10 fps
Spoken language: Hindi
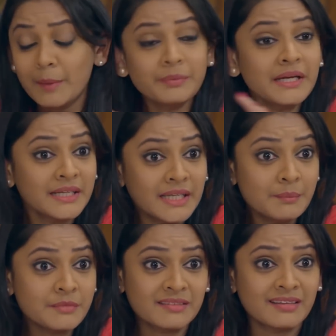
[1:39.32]
अपनी
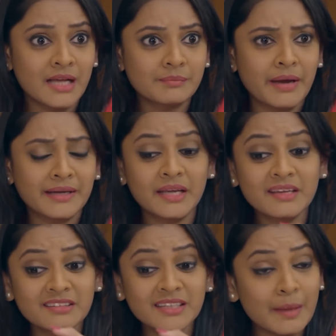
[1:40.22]
टीम के साथ बैठ के
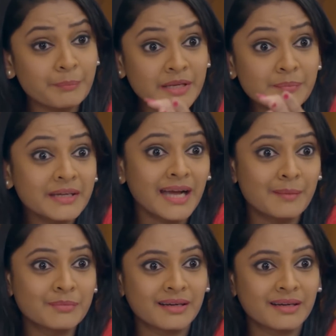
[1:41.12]
किसी कैंपेन पे काम